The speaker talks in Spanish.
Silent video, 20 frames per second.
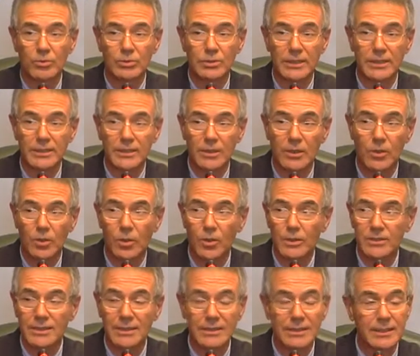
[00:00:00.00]
se indicó
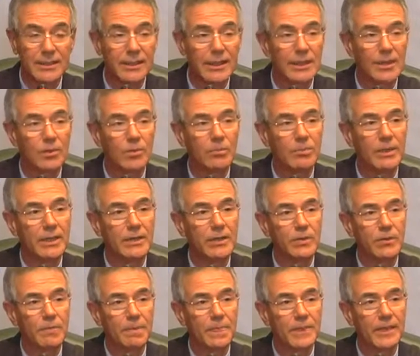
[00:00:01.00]
y se indica en el
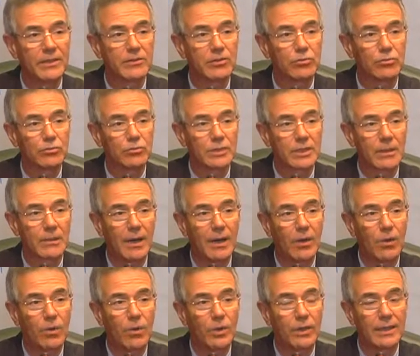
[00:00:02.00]
convenio, este es un
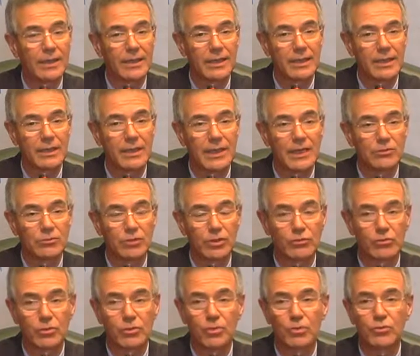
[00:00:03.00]
trabajo que la
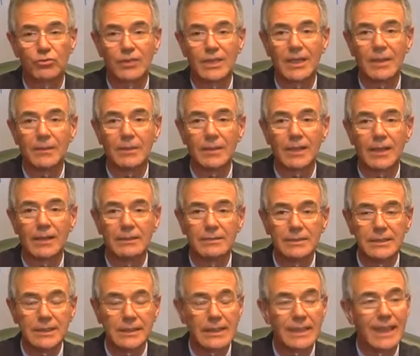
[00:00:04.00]
Asociación Cruzada Vial
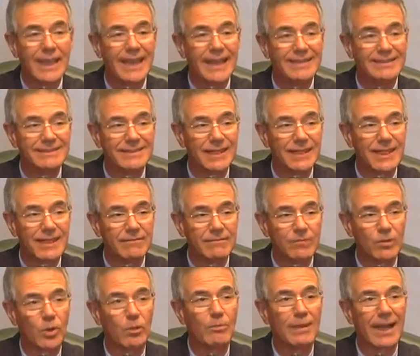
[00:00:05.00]
entrega en
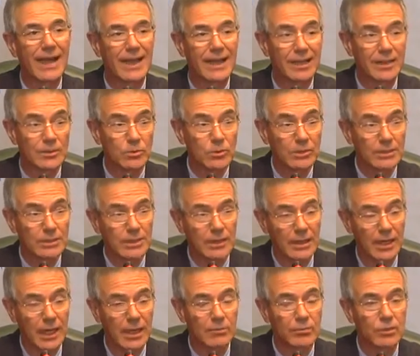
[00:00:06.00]
forma
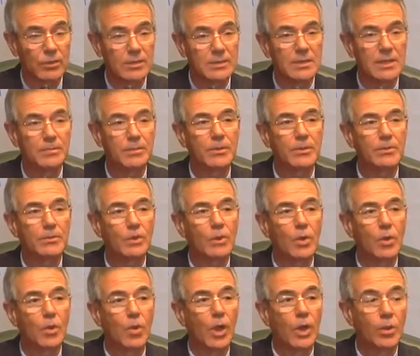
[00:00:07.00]
gratuita al municipio,
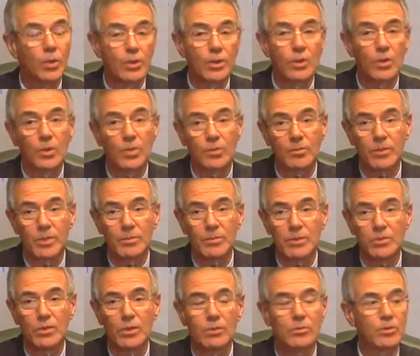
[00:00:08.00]
con el único
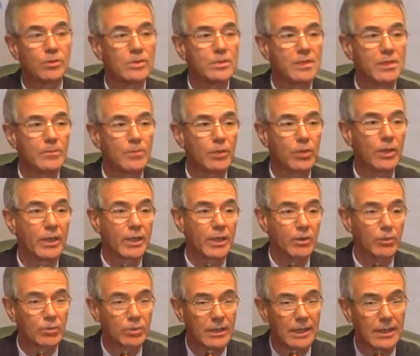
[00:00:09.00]
compromiso del municipio de
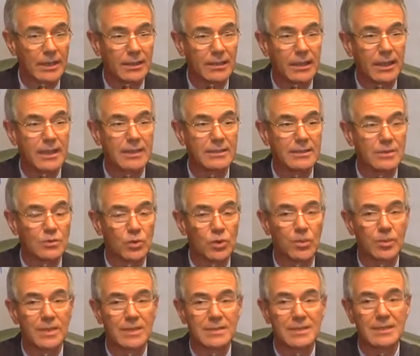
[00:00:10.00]
ejecutar estas
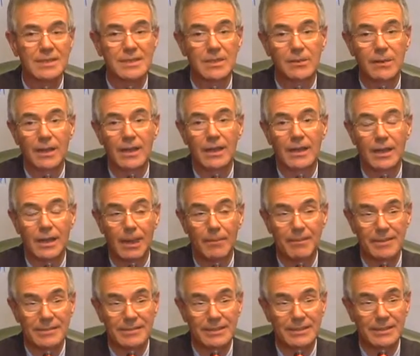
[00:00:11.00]
obras que se van a
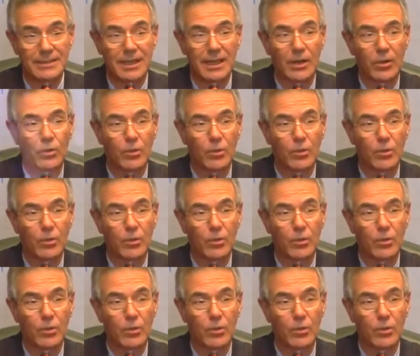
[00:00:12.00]
presentar